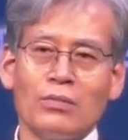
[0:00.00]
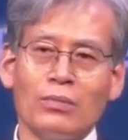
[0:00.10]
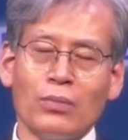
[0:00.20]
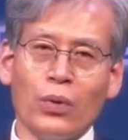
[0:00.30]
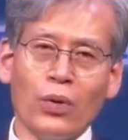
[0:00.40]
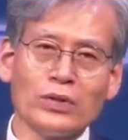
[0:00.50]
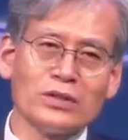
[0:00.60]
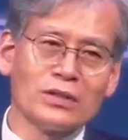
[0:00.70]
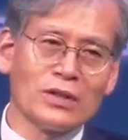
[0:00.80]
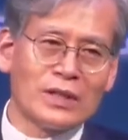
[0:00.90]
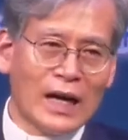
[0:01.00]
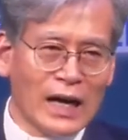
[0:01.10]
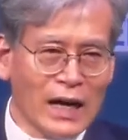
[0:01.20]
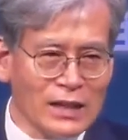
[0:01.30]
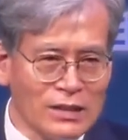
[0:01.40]
모든
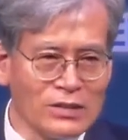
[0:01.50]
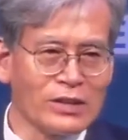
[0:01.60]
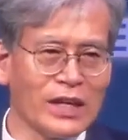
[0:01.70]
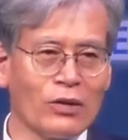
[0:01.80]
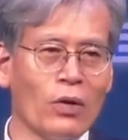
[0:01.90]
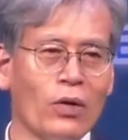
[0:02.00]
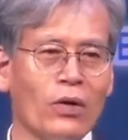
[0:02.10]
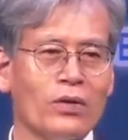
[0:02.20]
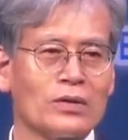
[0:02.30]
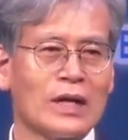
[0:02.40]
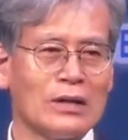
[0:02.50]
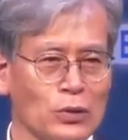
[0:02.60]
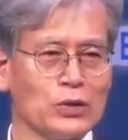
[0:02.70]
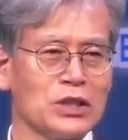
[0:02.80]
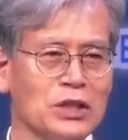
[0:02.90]
걸다 끊어내고
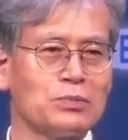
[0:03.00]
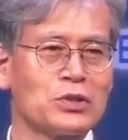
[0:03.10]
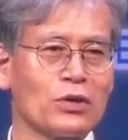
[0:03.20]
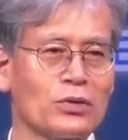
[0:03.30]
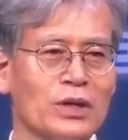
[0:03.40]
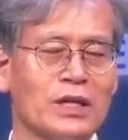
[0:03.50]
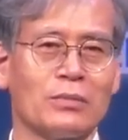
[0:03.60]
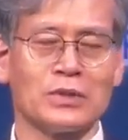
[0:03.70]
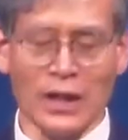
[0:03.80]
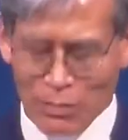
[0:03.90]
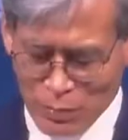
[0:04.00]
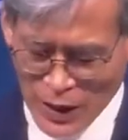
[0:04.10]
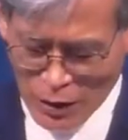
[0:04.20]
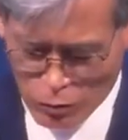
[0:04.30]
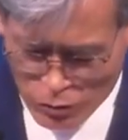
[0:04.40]
단도직입적으로 얘기합니다.
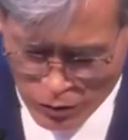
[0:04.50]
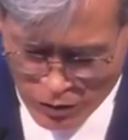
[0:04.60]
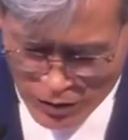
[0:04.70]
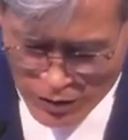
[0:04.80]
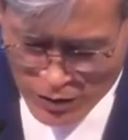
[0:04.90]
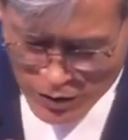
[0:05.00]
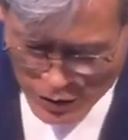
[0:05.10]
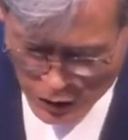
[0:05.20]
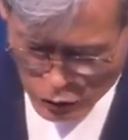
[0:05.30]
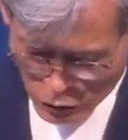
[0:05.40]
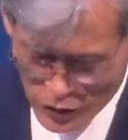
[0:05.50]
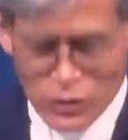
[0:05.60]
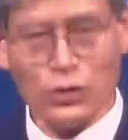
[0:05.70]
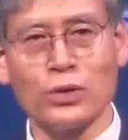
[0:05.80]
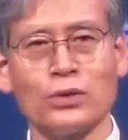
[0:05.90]
바울 예수
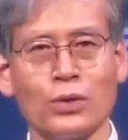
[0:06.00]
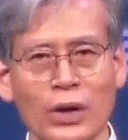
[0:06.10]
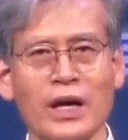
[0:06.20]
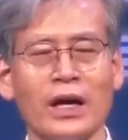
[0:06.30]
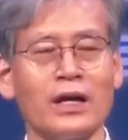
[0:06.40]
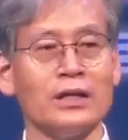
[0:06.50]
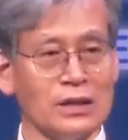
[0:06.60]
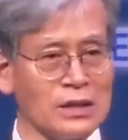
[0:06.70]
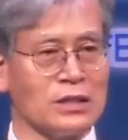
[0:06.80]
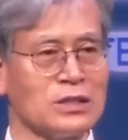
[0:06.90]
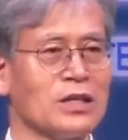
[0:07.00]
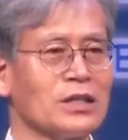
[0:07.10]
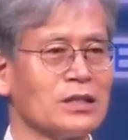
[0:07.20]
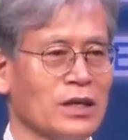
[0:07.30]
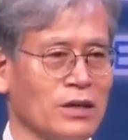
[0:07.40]
그리스도의 노예 이렇게
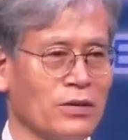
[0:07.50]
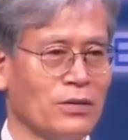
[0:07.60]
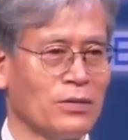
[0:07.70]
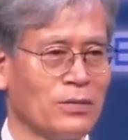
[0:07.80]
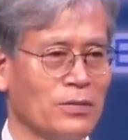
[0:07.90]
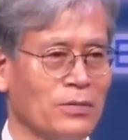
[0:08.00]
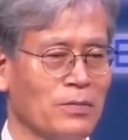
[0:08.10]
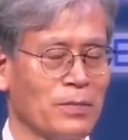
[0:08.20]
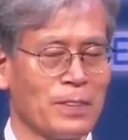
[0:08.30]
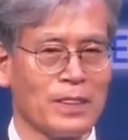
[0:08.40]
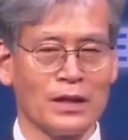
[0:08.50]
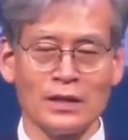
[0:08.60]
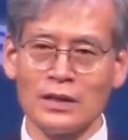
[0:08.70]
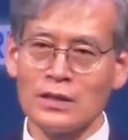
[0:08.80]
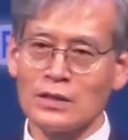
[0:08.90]
시작이 돼요.
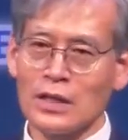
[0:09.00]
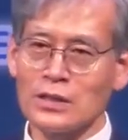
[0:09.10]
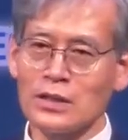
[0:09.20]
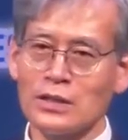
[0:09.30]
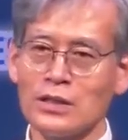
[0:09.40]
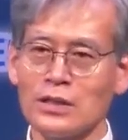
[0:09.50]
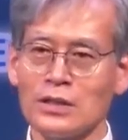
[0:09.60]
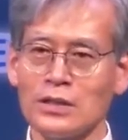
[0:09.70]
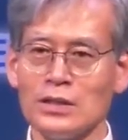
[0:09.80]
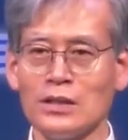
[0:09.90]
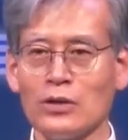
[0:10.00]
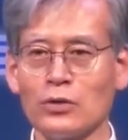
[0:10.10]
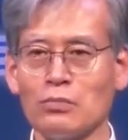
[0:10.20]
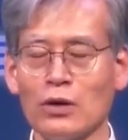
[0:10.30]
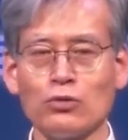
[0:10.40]
사실 이
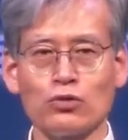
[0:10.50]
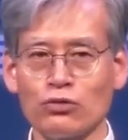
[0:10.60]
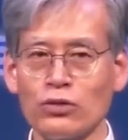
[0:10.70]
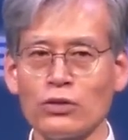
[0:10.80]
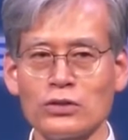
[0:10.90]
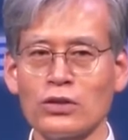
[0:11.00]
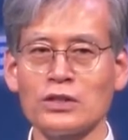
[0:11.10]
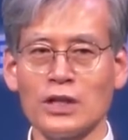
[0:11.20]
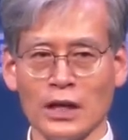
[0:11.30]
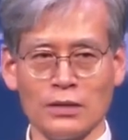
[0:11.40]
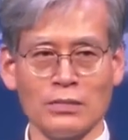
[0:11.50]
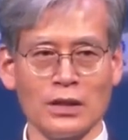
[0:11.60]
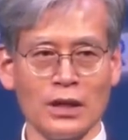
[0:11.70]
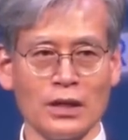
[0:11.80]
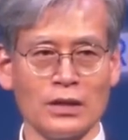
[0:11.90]
내용은 매우 충격적인 이야기입니다.